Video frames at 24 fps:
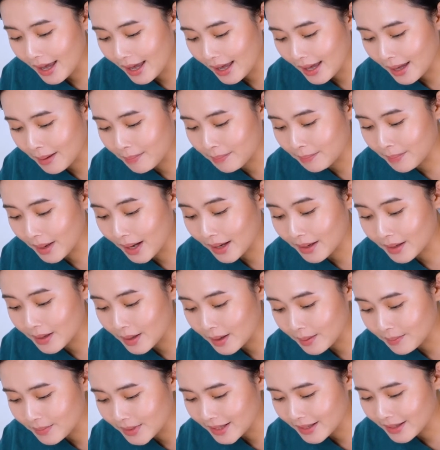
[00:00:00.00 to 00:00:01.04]
Em ăn
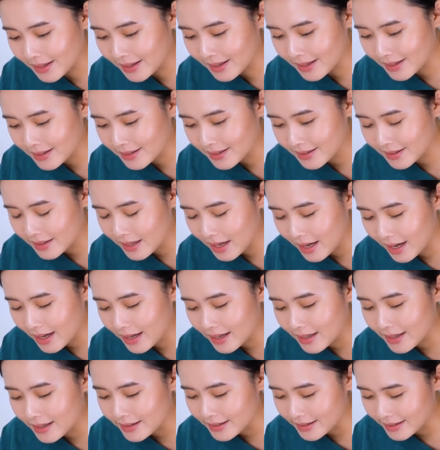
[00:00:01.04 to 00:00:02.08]
cơm chưa?
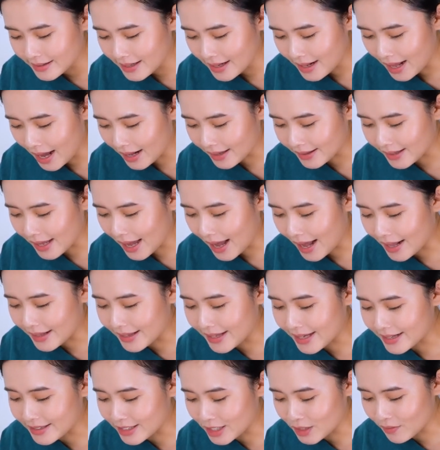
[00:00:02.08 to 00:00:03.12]
Siddhartha
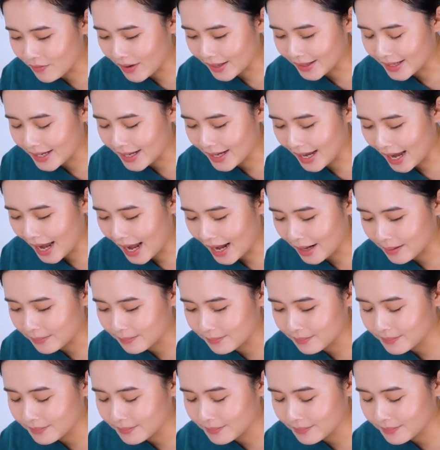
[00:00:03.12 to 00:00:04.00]
nhìn Svatika.